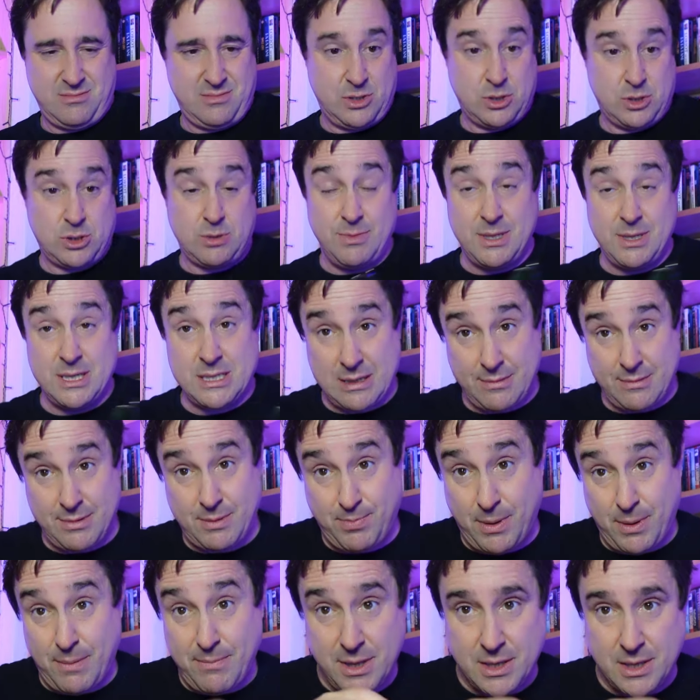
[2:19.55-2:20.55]
Zumindest habe ich
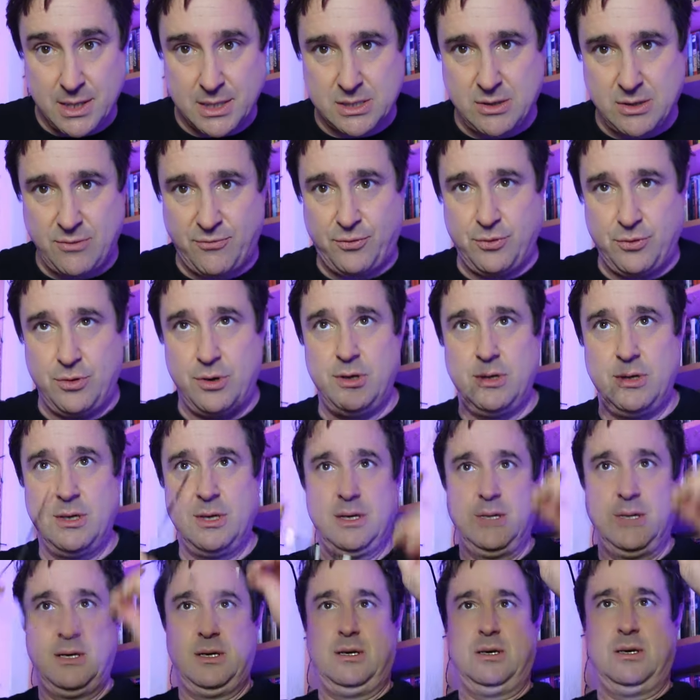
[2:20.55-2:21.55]
bei mir das Gefühl.
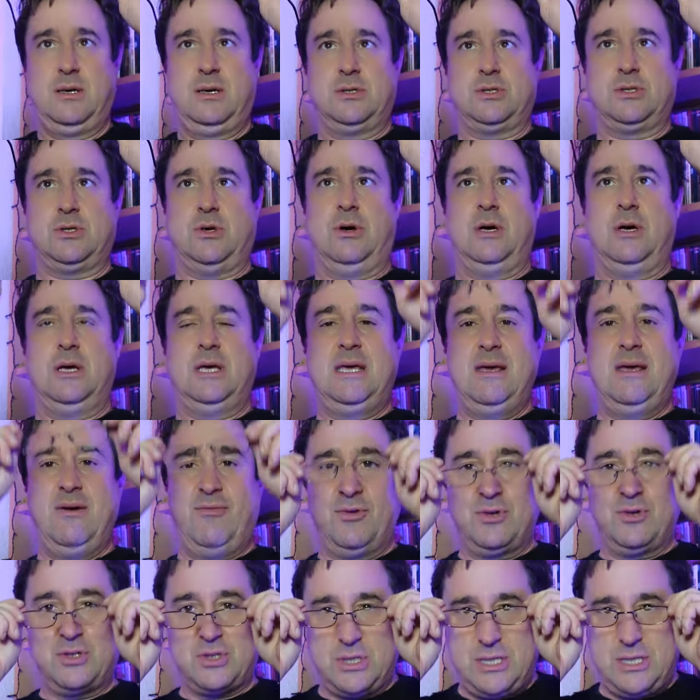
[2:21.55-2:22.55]
So, hier
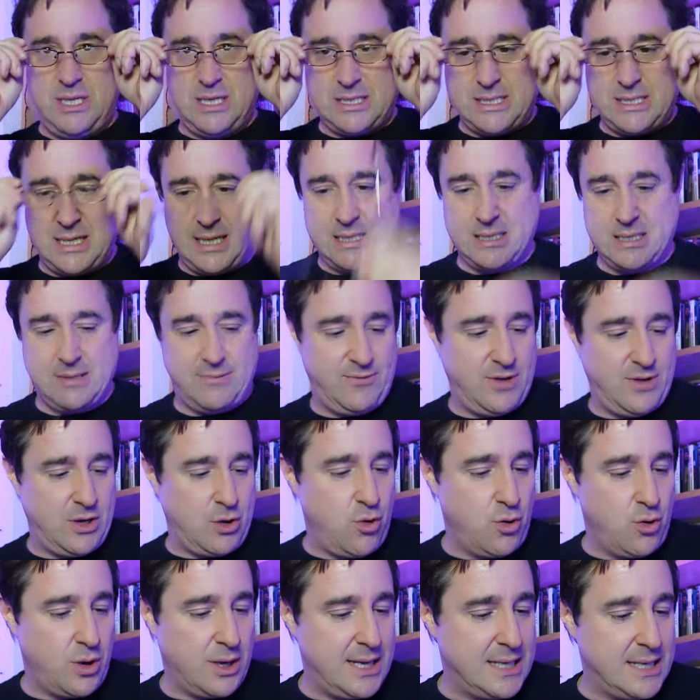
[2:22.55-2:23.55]
funktioniert es jetzt. Wir
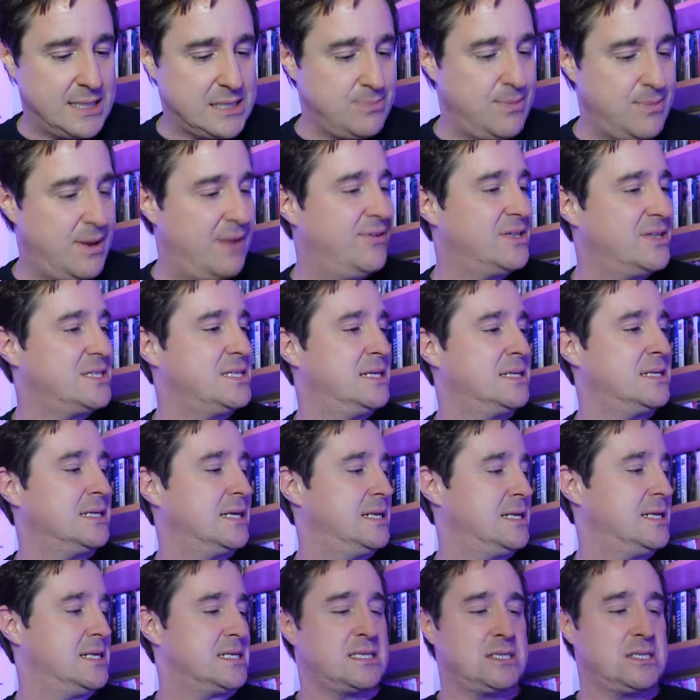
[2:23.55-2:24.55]
gucken jetzt mal, was hier
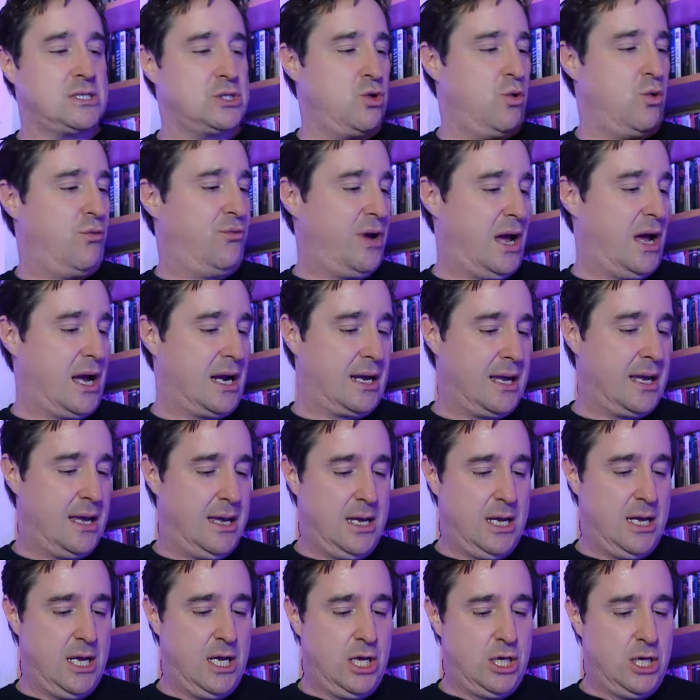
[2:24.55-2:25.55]
drin ist. So, Frank,
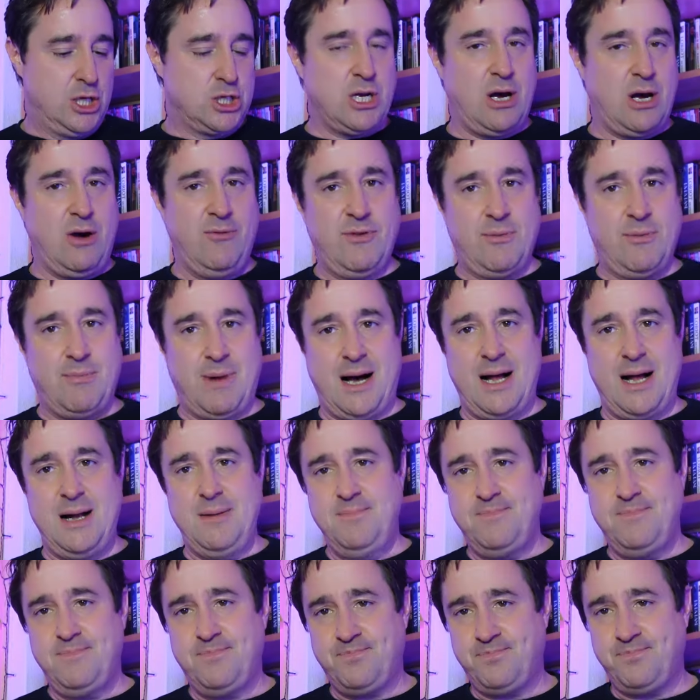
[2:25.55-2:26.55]
schauen wir mal.
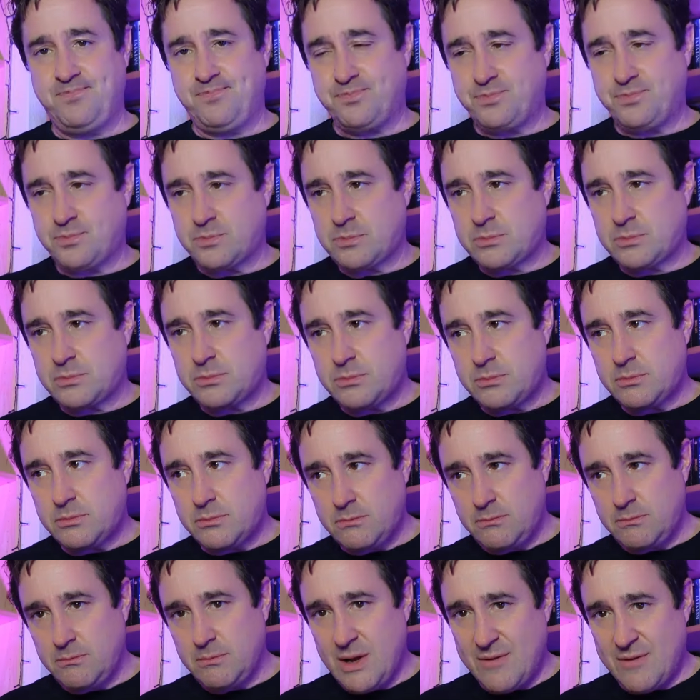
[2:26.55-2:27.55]

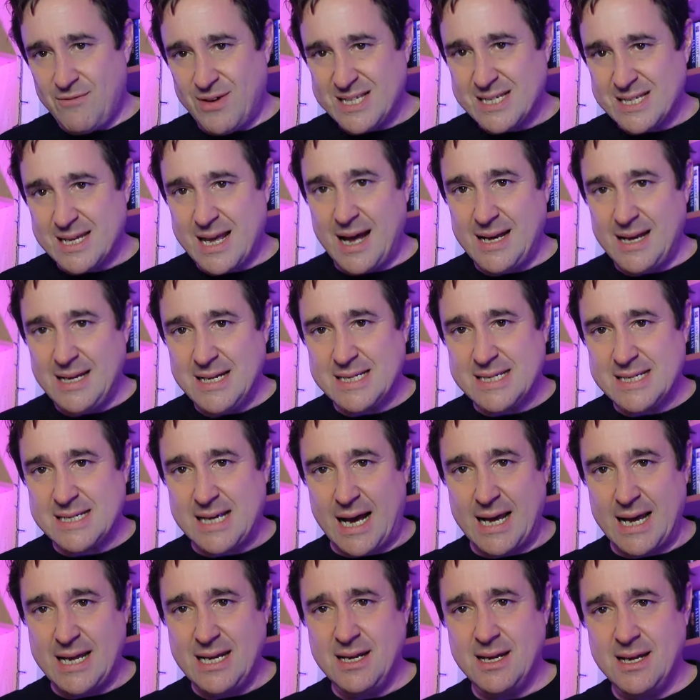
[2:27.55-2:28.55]
Was kann es
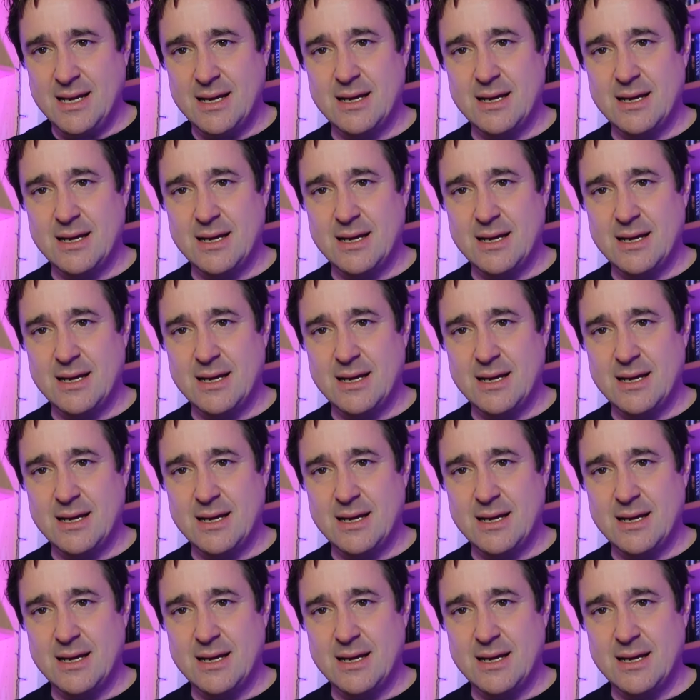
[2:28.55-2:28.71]
sein?